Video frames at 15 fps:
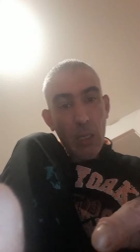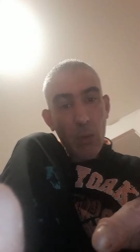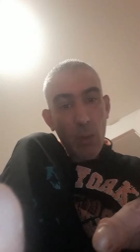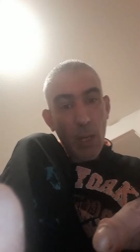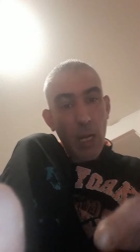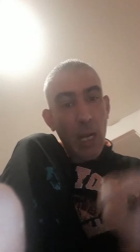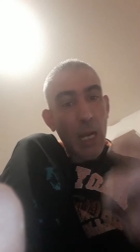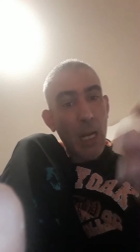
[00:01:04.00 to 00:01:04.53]

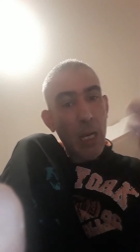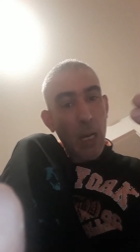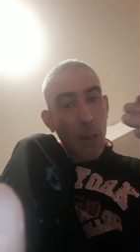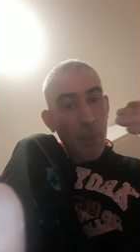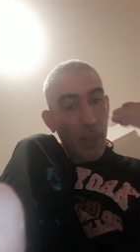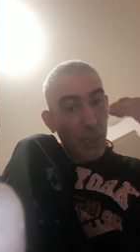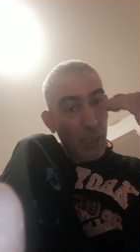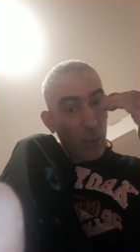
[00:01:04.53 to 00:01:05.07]
Voilà,
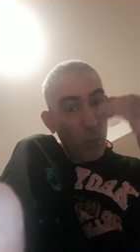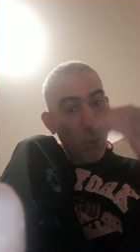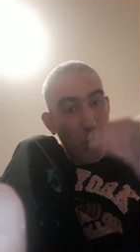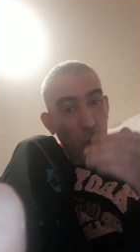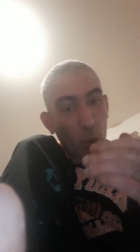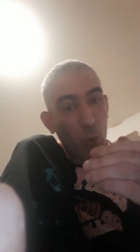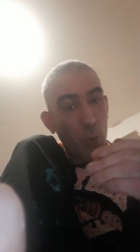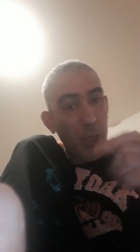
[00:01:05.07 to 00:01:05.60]
à partir
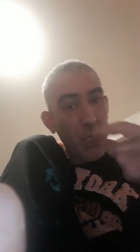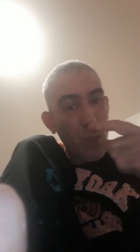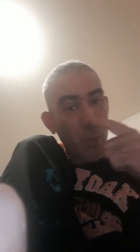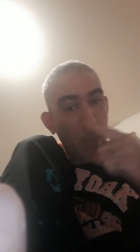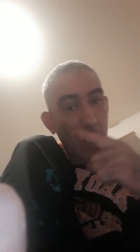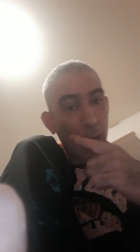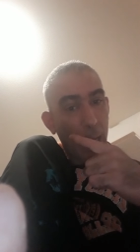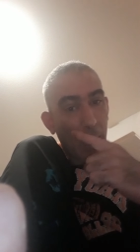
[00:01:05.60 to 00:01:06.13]
d'aujourd'hui, je
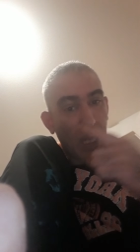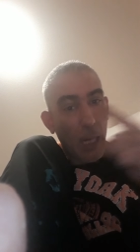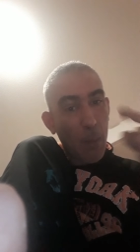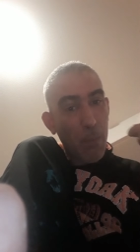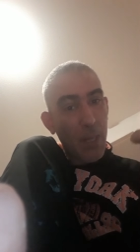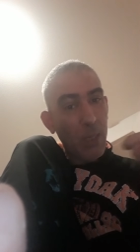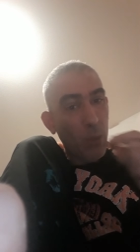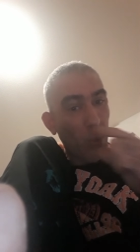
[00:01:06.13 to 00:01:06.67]
pars
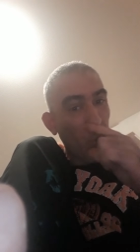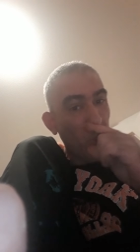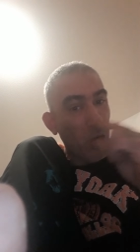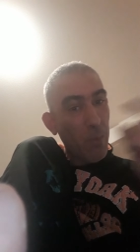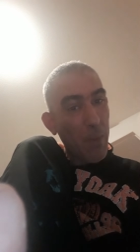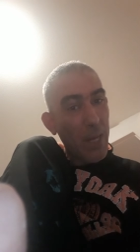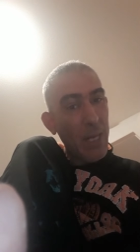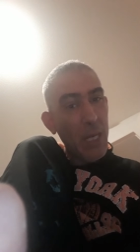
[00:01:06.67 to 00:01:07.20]
là-bas dans deux
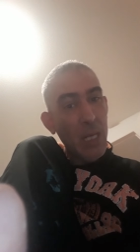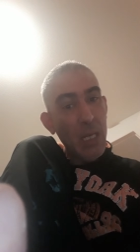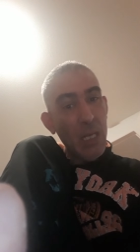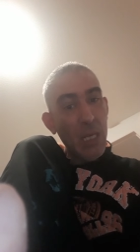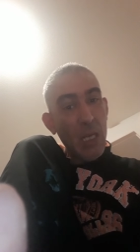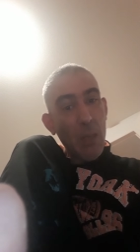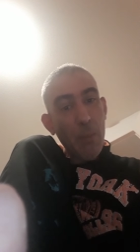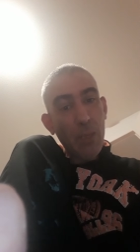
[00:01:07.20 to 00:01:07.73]
semaines,
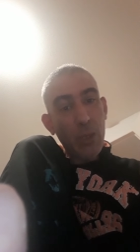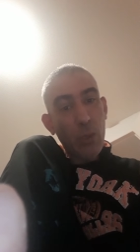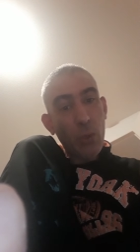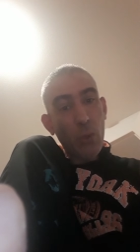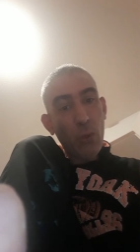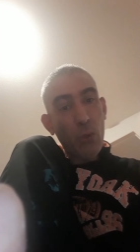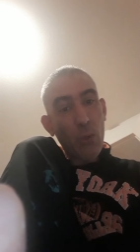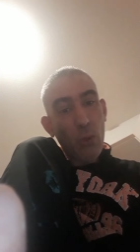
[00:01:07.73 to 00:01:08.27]
parce que
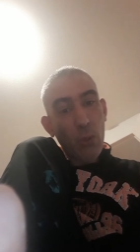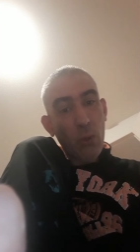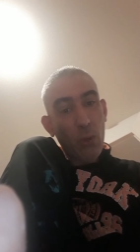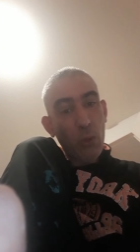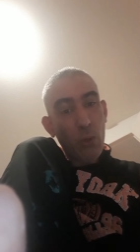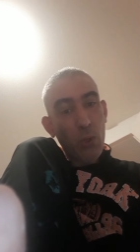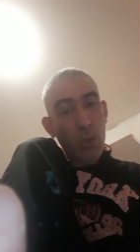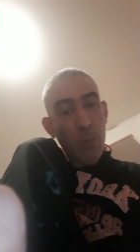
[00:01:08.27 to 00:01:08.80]

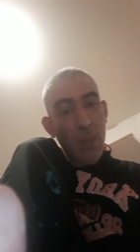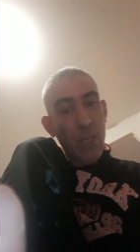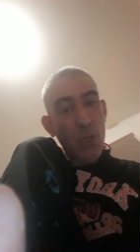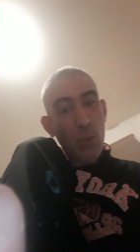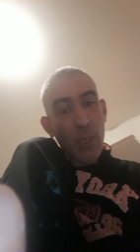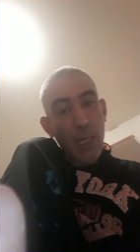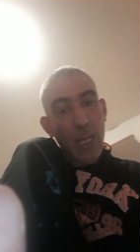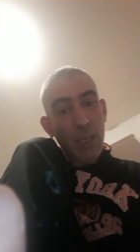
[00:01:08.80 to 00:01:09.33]
dans deux semaines,
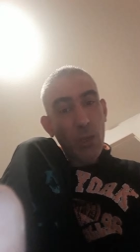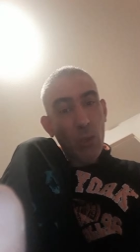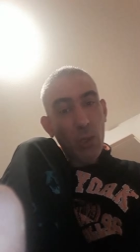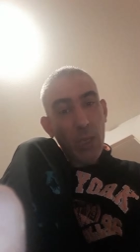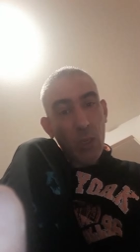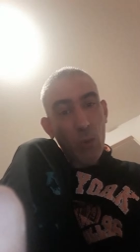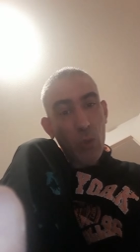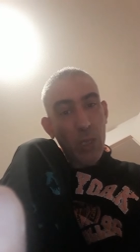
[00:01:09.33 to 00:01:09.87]
j'aurai la
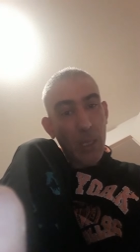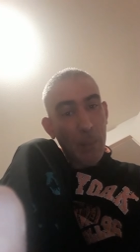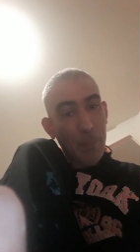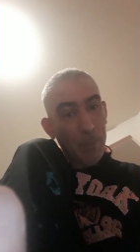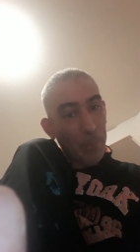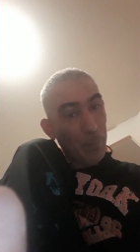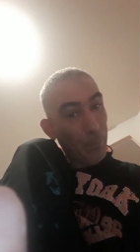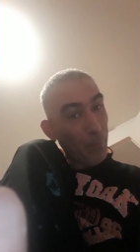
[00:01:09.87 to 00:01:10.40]
tente et tout ça.
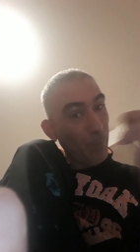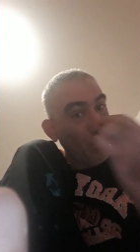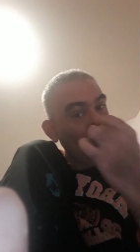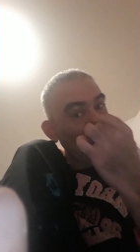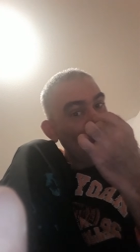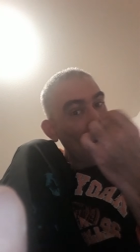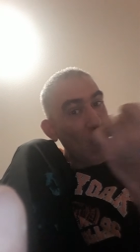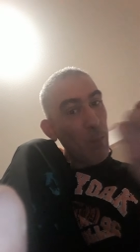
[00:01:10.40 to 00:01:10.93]

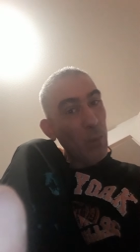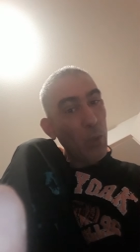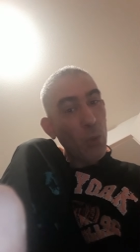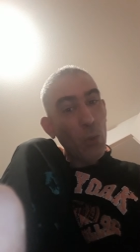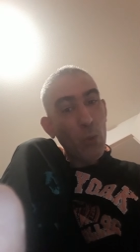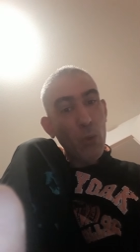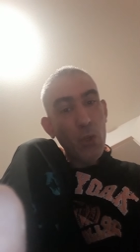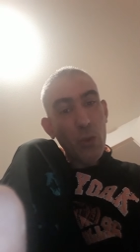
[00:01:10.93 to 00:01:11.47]
Donc
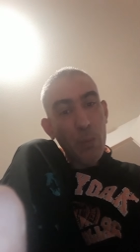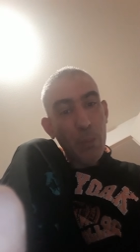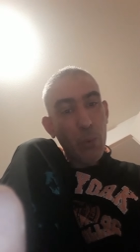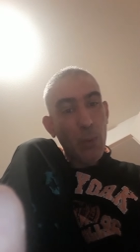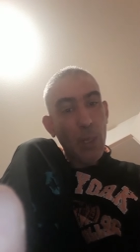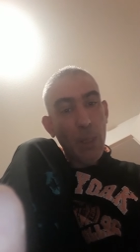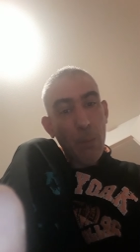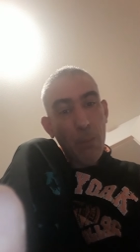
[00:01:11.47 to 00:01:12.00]
du coup, je
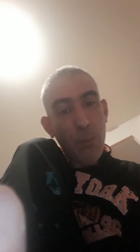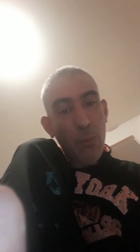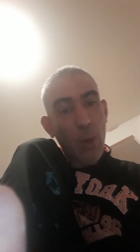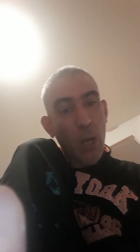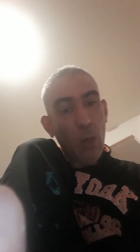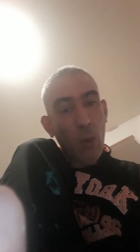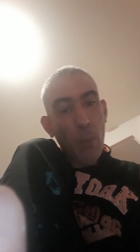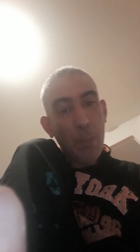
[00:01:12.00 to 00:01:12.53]
pourrai
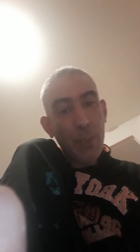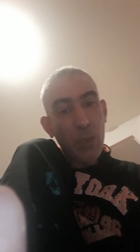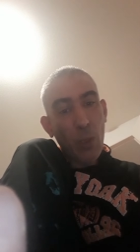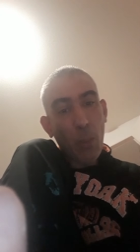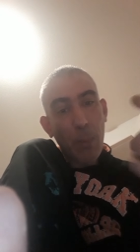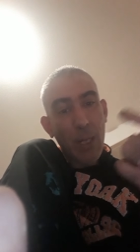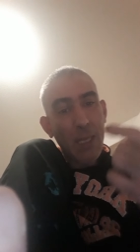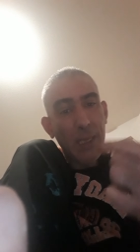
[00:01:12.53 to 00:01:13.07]
pouvoir camper
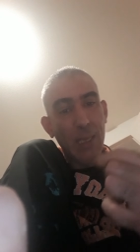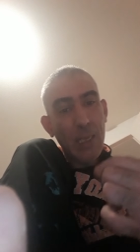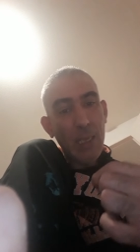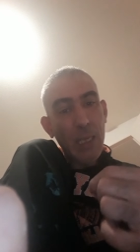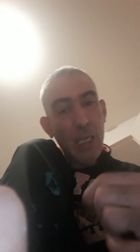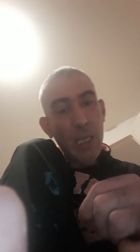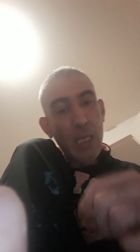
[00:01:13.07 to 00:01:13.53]
sur place.